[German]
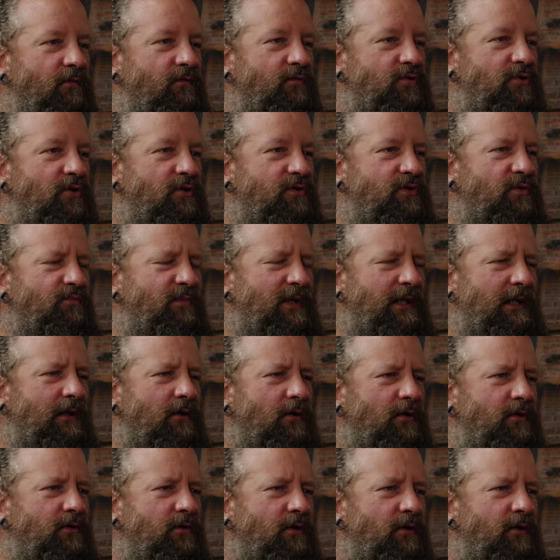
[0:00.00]
Wie schaut es im
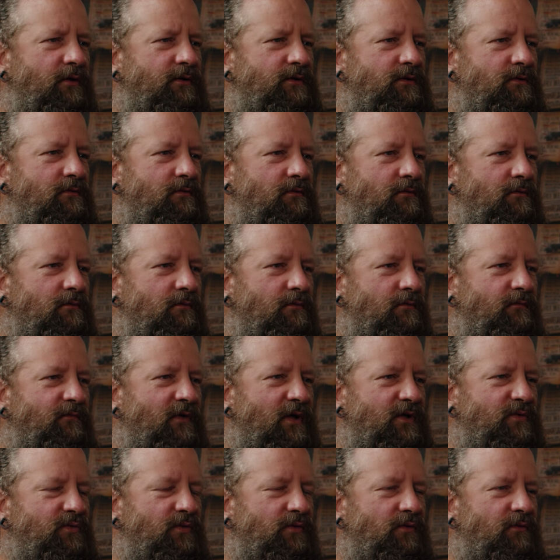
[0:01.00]
Mittelalter aus?
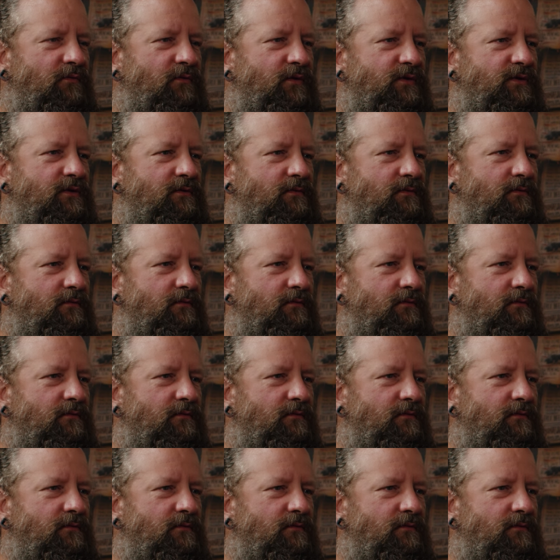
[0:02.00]
Weiß man da was?